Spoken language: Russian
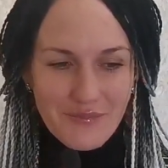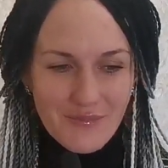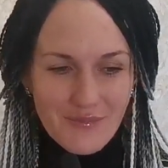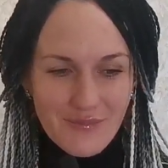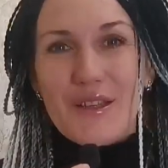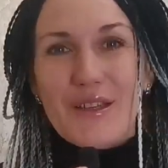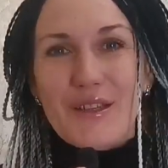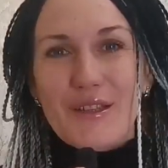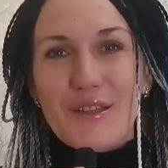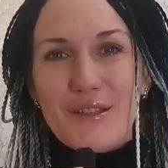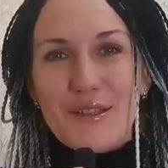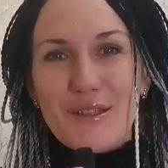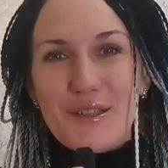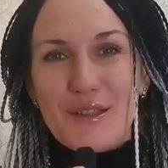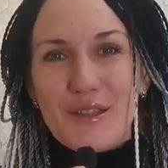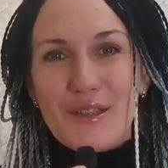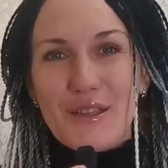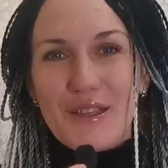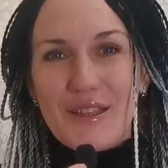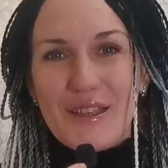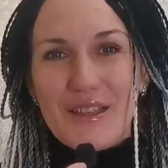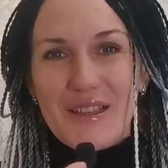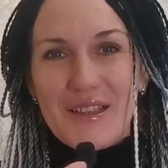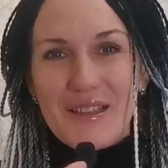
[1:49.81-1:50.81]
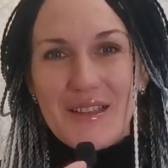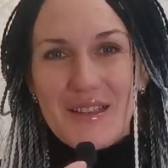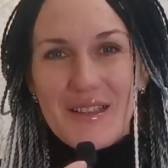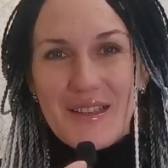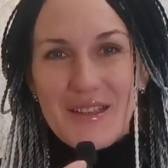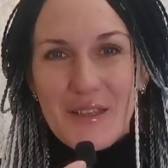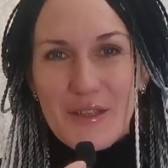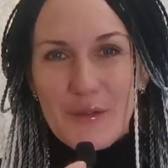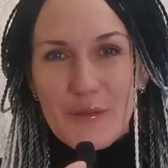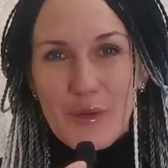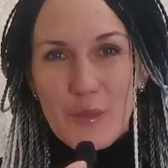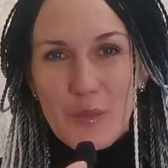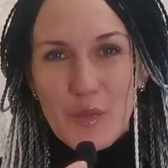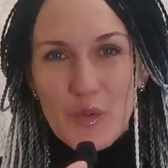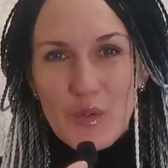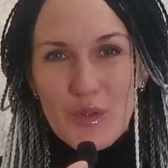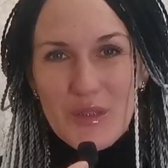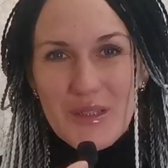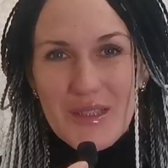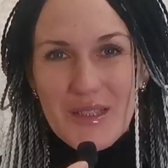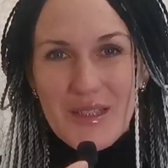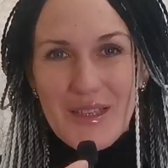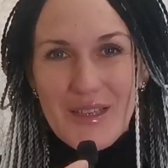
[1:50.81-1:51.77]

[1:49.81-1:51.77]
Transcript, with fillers: эти затыки и вопросы